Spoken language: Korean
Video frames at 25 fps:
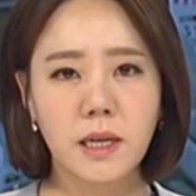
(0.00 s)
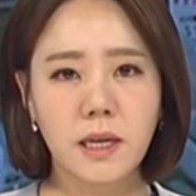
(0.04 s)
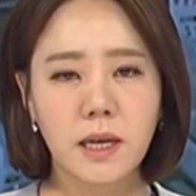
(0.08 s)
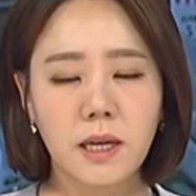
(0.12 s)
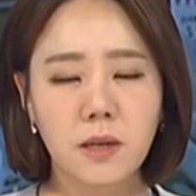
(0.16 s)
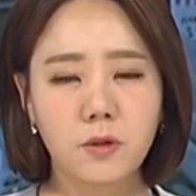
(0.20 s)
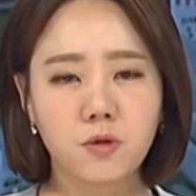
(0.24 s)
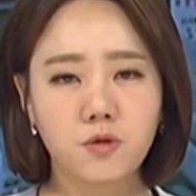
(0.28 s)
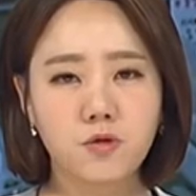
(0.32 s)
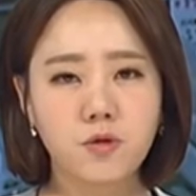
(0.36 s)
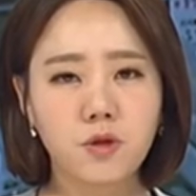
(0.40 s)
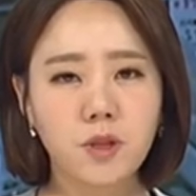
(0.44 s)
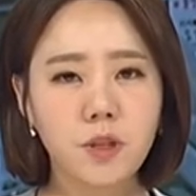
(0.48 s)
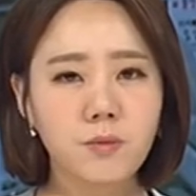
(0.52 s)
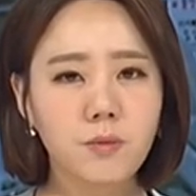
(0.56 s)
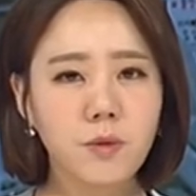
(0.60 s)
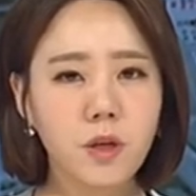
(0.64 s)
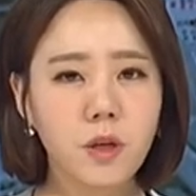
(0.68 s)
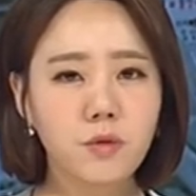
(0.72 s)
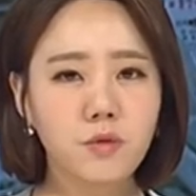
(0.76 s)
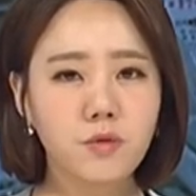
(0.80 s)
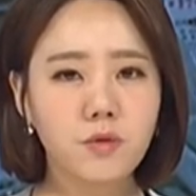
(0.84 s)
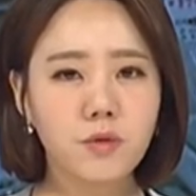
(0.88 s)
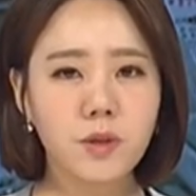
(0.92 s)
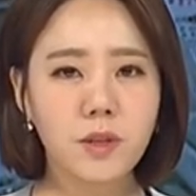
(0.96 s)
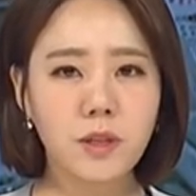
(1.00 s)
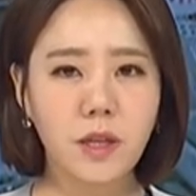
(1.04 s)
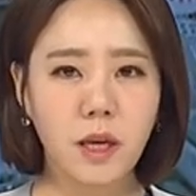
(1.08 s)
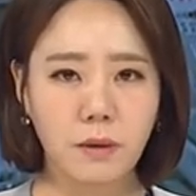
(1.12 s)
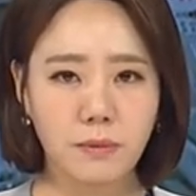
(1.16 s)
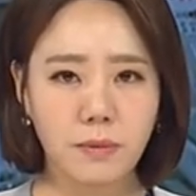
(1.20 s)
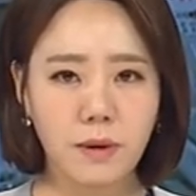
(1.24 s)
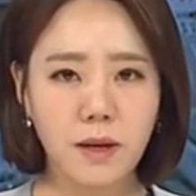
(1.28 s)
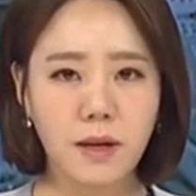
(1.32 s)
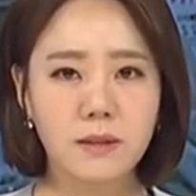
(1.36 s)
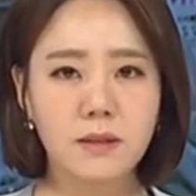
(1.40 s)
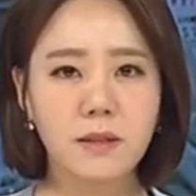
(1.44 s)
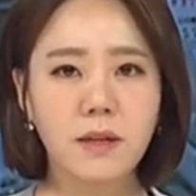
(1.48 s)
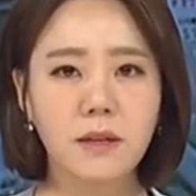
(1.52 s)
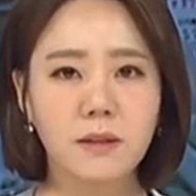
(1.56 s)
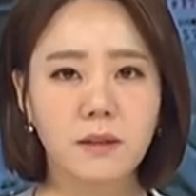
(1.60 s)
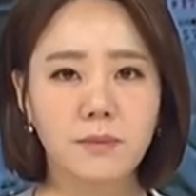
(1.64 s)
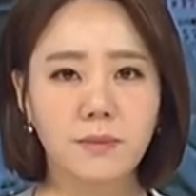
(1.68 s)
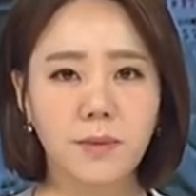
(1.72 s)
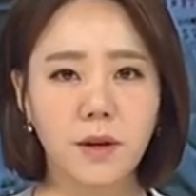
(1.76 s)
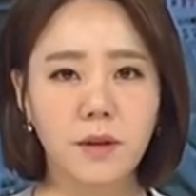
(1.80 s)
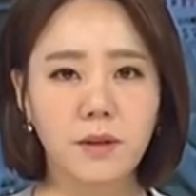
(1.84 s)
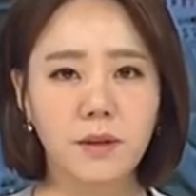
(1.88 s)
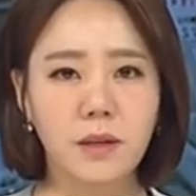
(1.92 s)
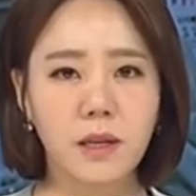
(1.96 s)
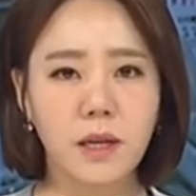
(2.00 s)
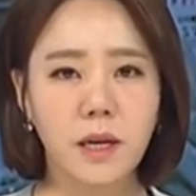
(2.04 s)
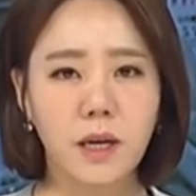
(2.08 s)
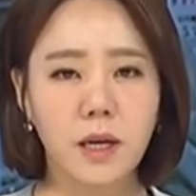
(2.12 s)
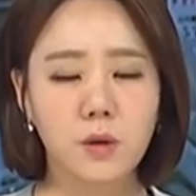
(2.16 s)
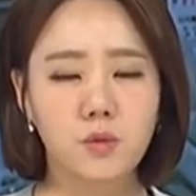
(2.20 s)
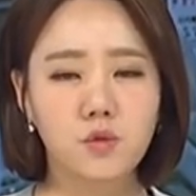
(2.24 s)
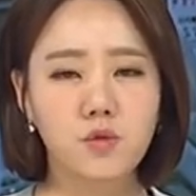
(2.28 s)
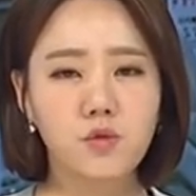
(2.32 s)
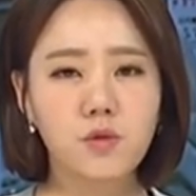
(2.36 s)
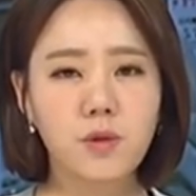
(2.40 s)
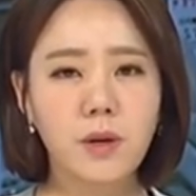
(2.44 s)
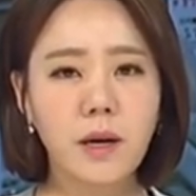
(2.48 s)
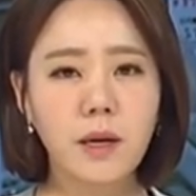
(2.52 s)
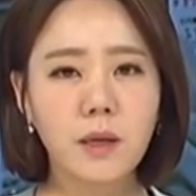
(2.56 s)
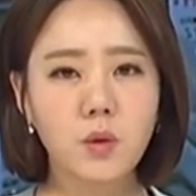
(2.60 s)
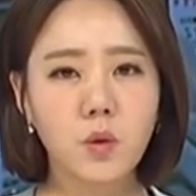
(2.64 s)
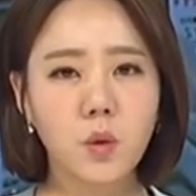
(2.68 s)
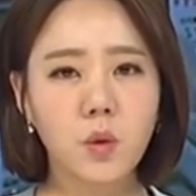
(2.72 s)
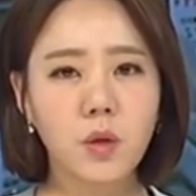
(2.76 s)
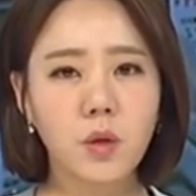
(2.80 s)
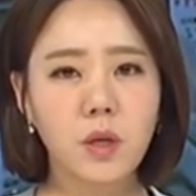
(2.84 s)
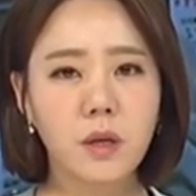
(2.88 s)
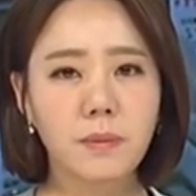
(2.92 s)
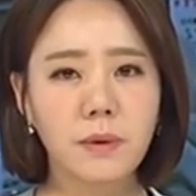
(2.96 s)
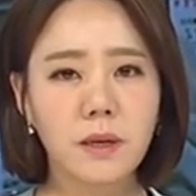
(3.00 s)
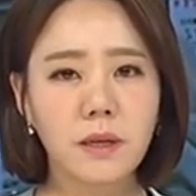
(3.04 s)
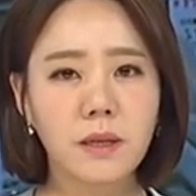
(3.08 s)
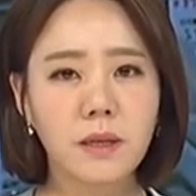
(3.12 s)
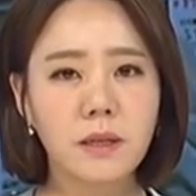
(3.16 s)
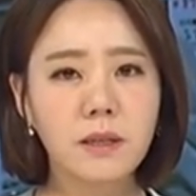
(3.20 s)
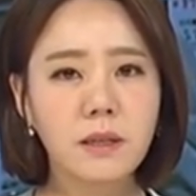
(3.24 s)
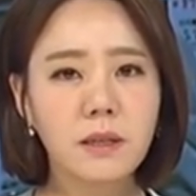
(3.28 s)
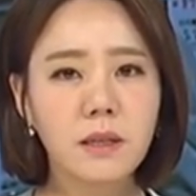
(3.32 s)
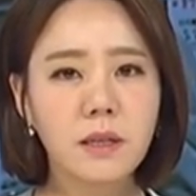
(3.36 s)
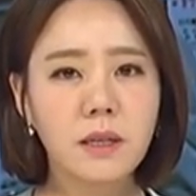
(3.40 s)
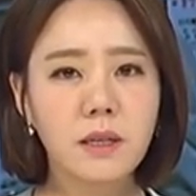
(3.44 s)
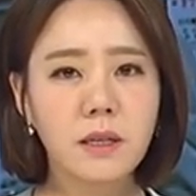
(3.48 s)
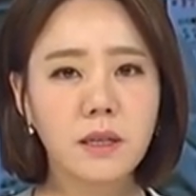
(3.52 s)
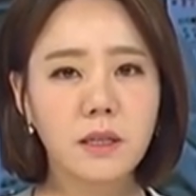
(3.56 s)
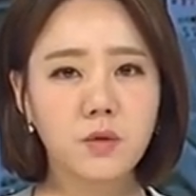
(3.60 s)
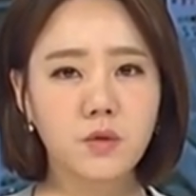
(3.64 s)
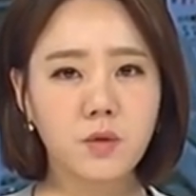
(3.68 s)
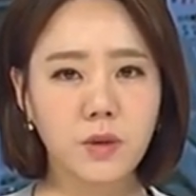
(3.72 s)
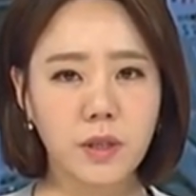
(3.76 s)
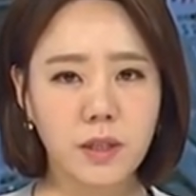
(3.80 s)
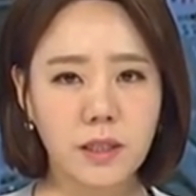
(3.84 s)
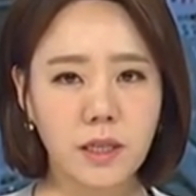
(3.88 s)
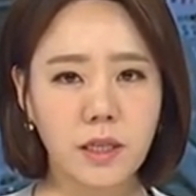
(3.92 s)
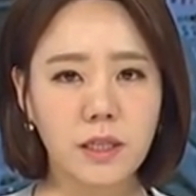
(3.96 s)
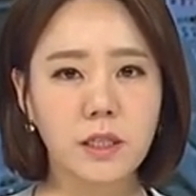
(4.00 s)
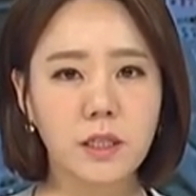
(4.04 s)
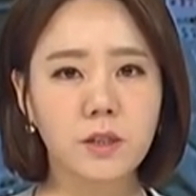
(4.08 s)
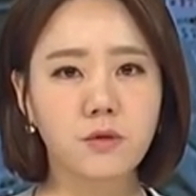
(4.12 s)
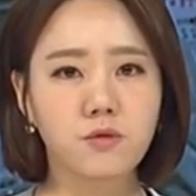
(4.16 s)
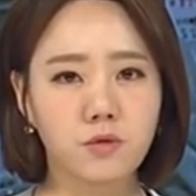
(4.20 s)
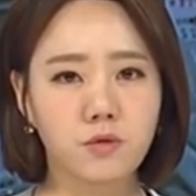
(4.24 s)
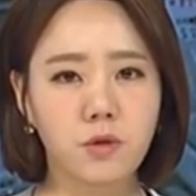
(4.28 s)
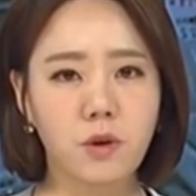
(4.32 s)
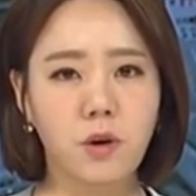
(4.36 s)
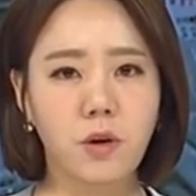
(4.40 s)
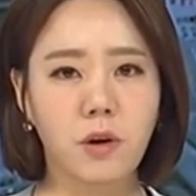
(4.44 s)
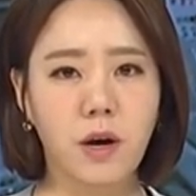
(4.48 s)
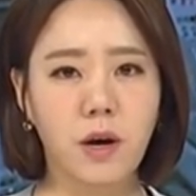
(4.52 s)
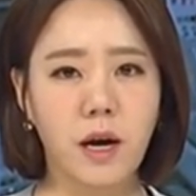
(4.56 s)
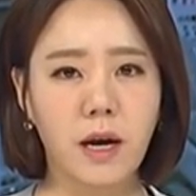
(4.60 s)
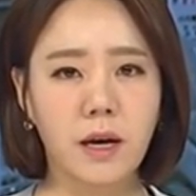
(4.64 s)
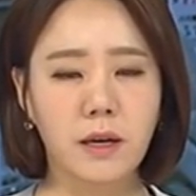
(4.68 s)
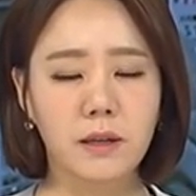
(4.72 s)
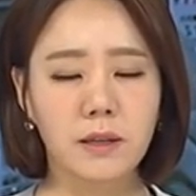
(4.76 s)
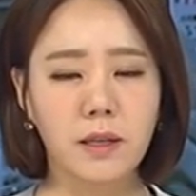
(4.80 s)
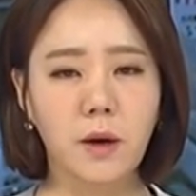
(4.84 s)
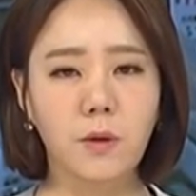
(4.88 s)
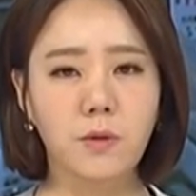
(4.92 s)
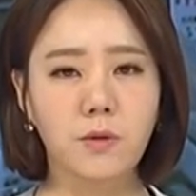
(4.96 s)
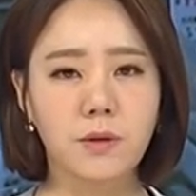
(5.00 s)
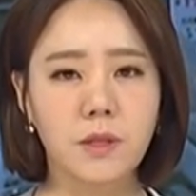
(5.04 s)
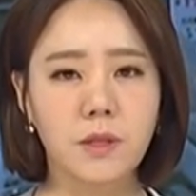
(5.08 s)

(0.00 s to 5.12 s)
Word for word: 수십 년 후를 대비하지 않으면 국가 존립이 흔들릴 수 있다는 우려가 나오고